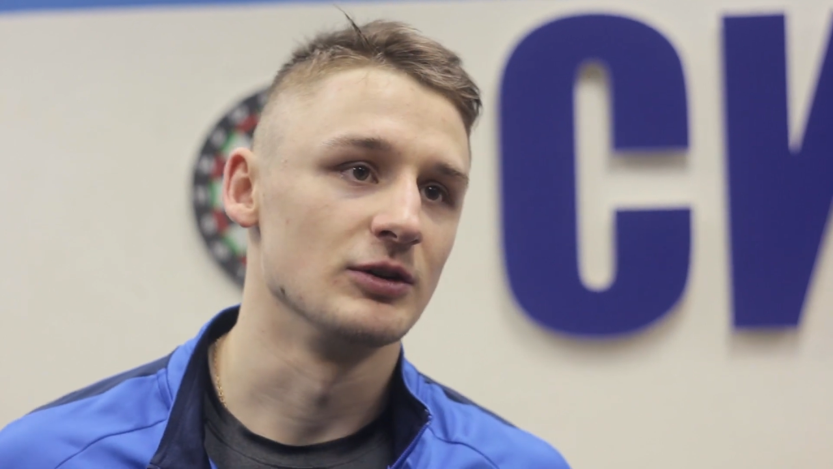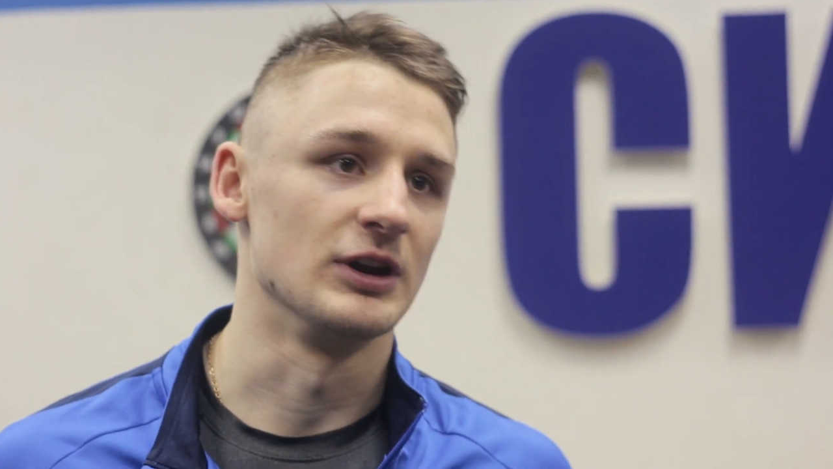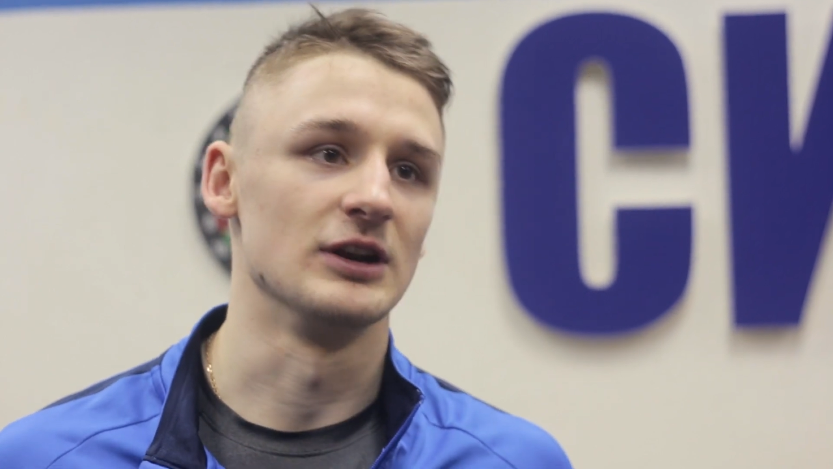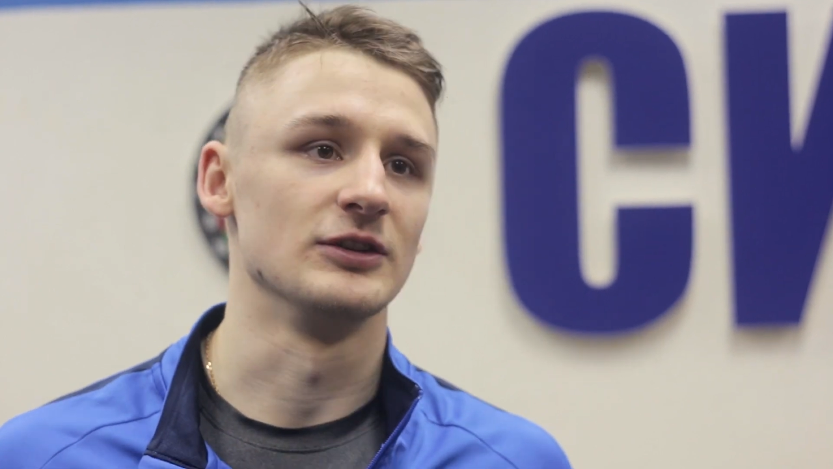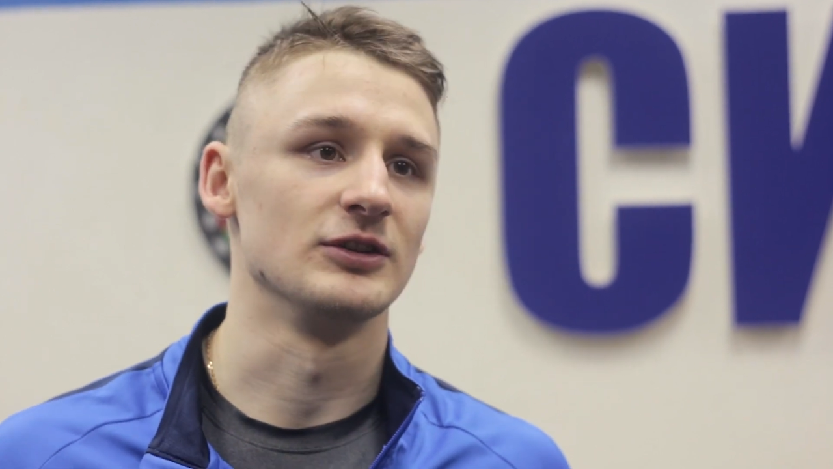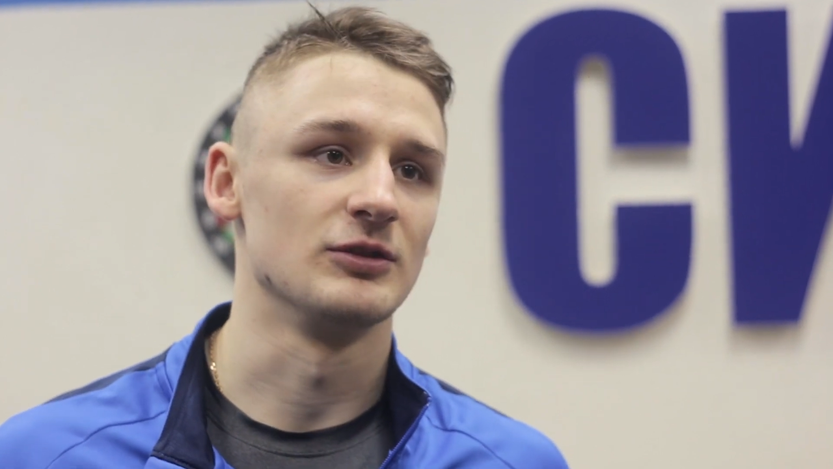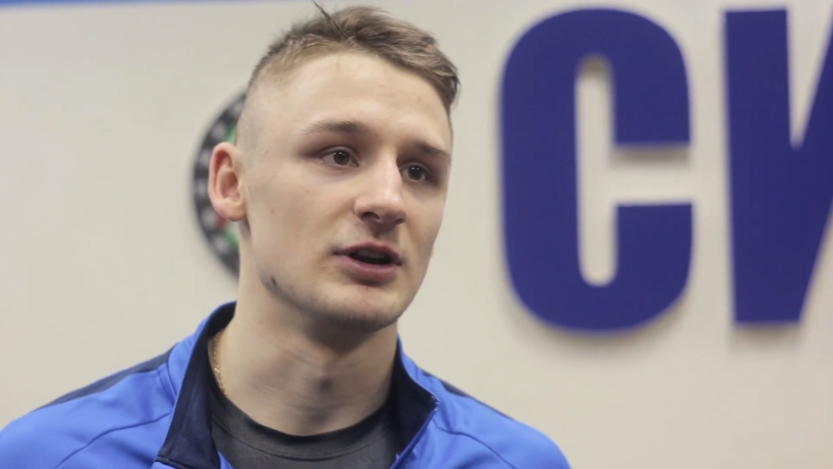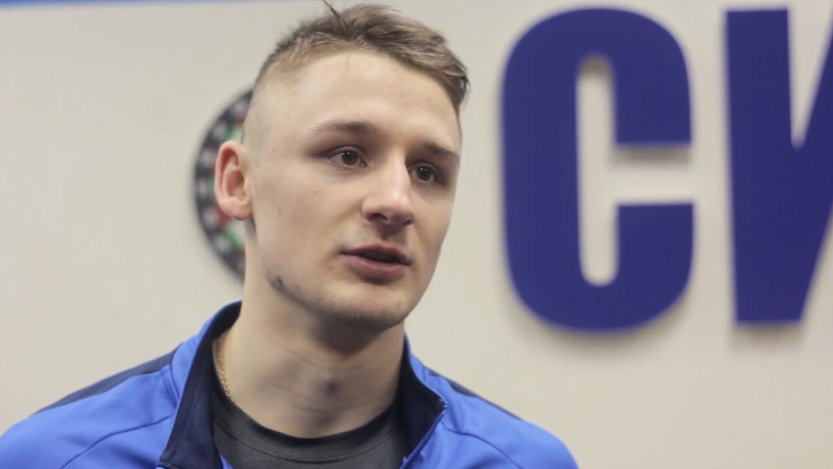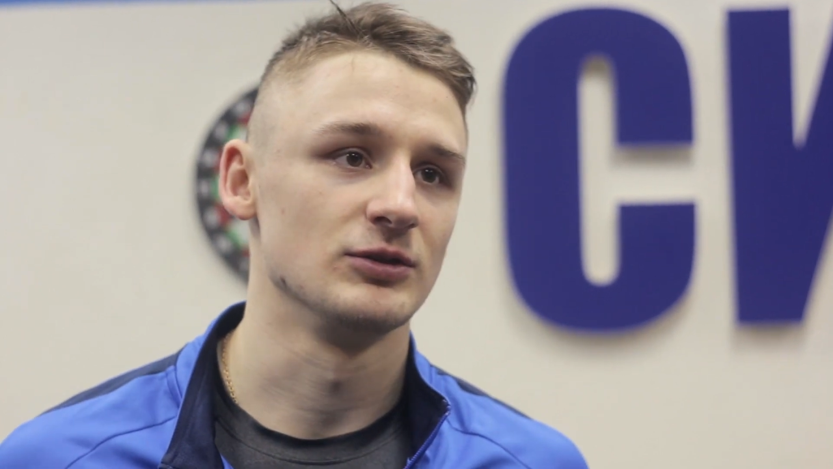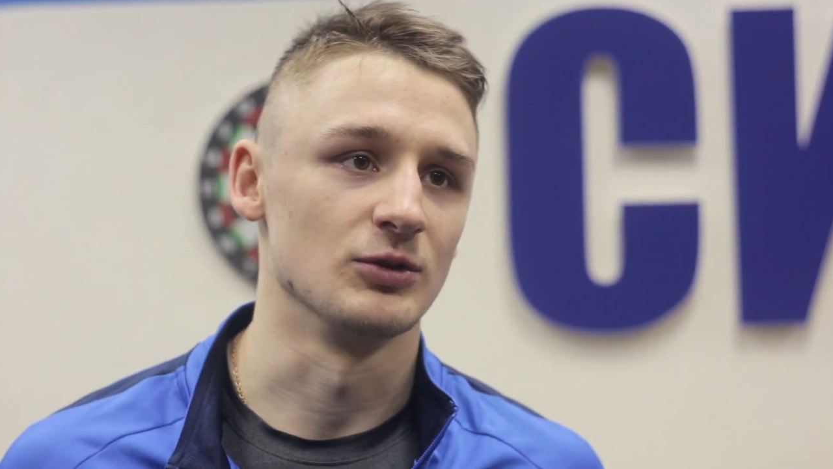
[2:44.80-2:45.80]

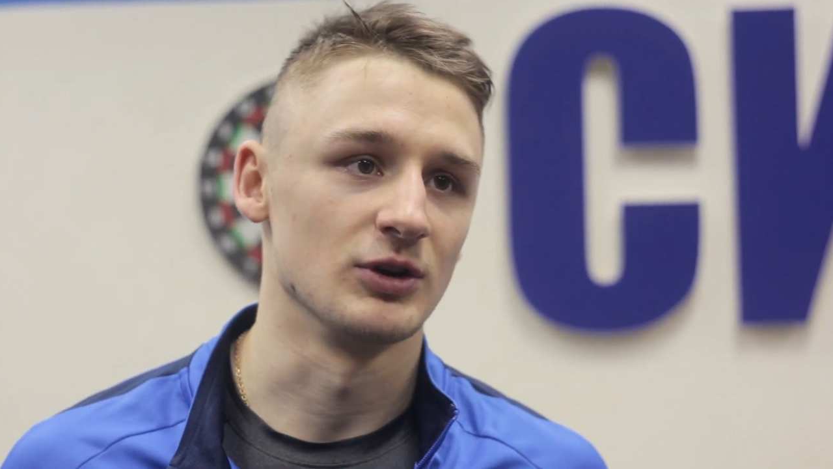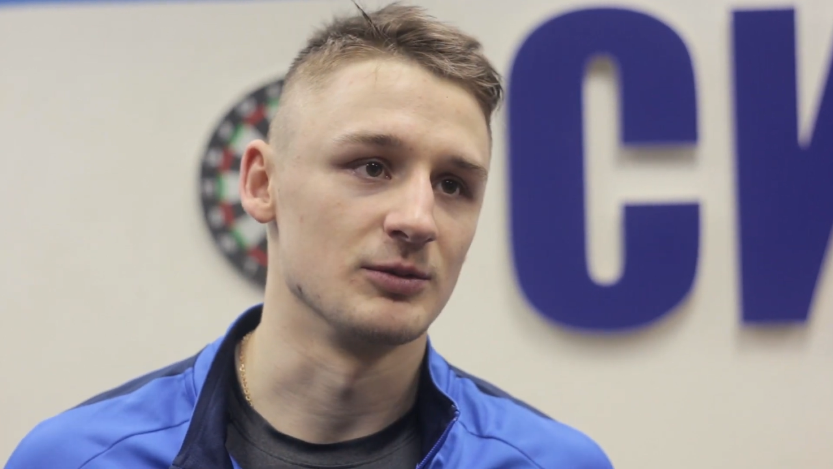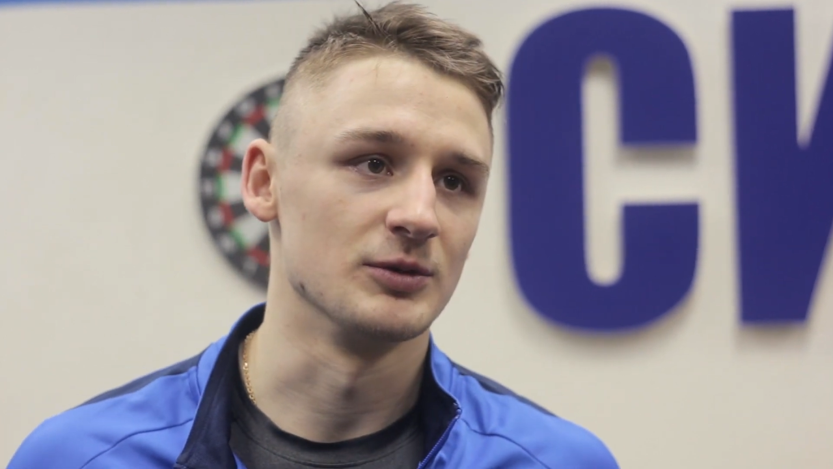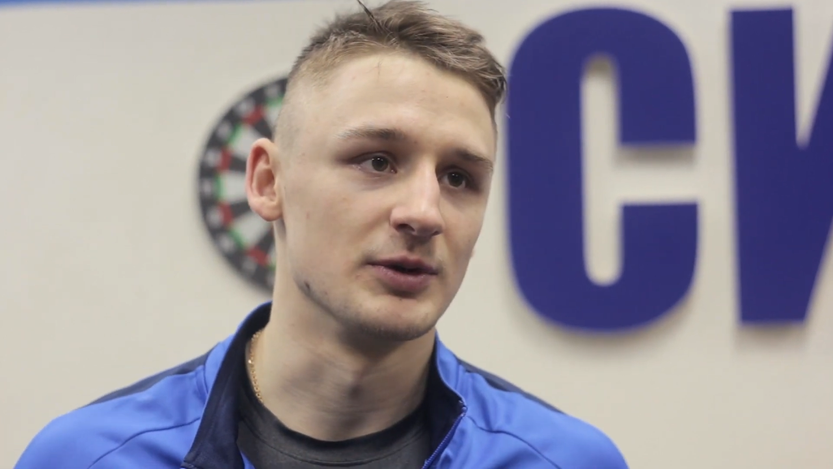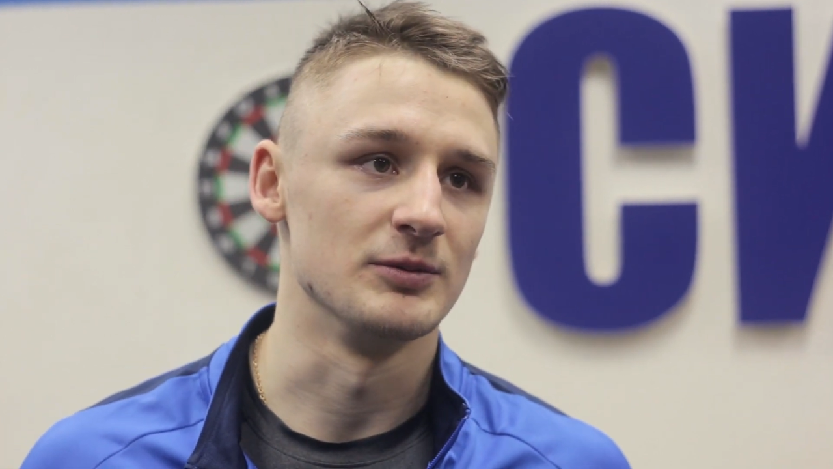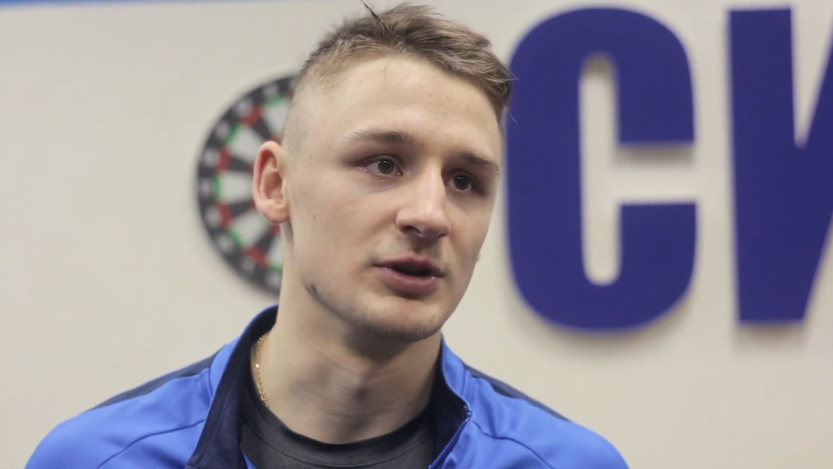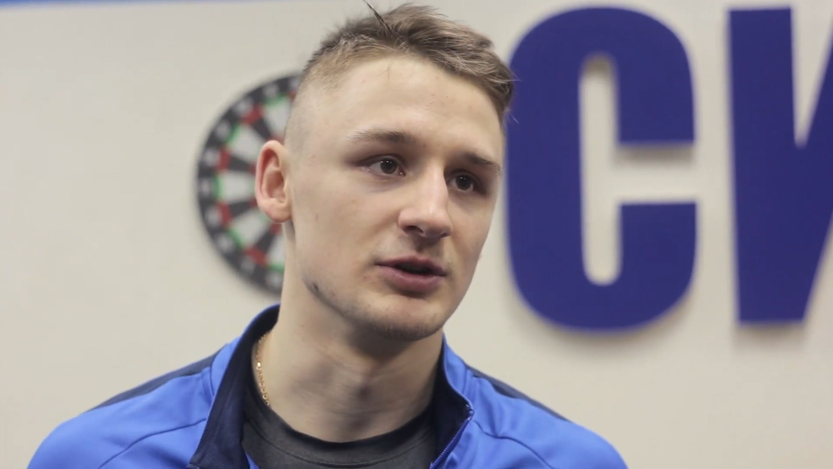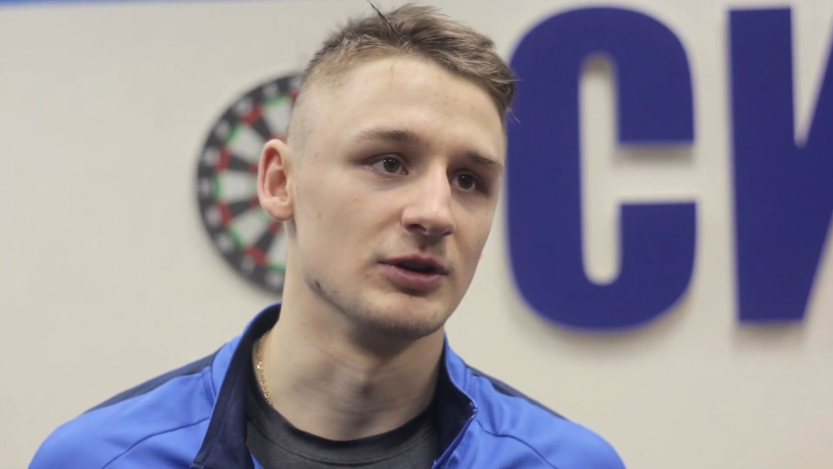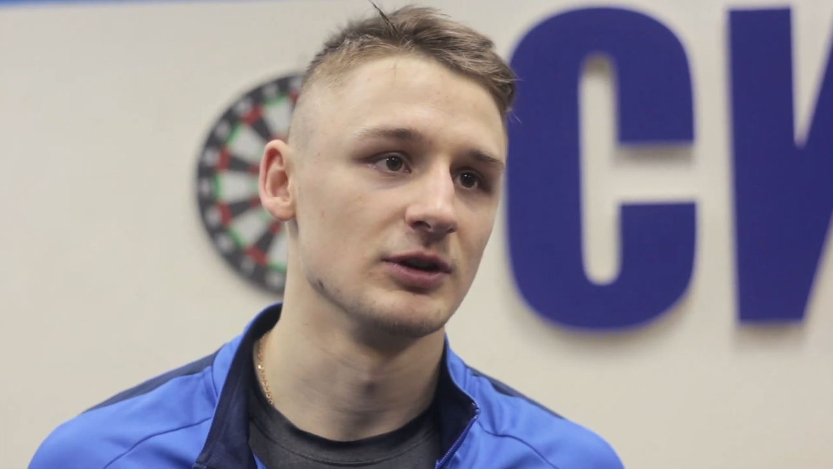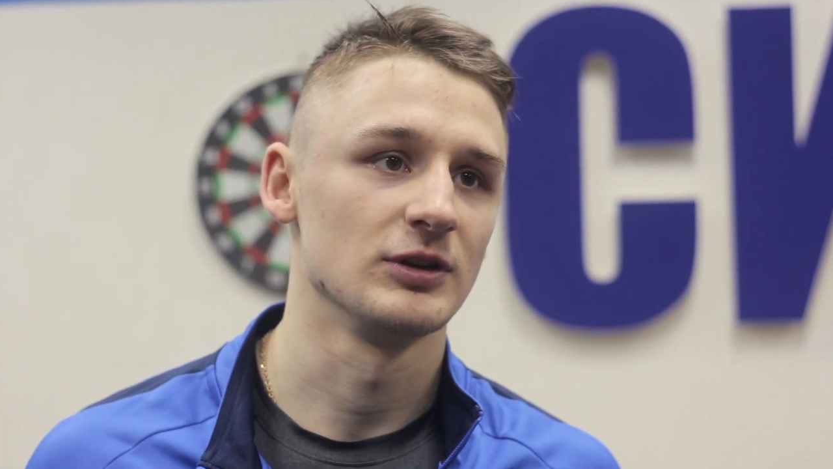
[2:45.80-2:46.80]
реализовали все как бы
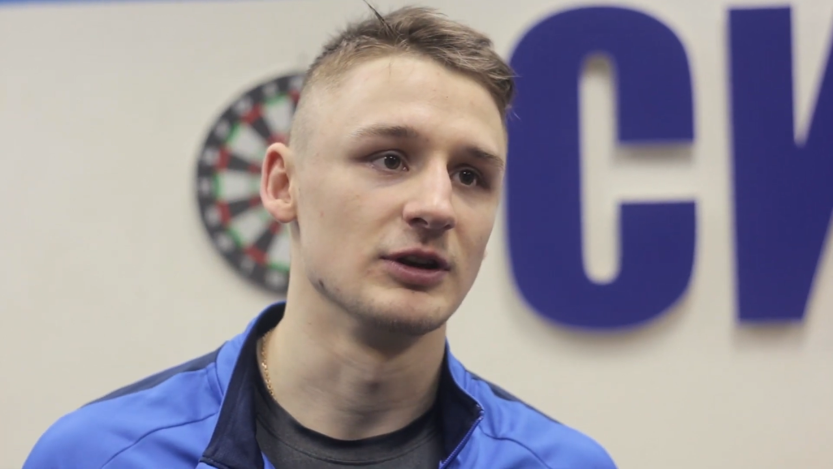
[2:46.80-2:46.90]
победный.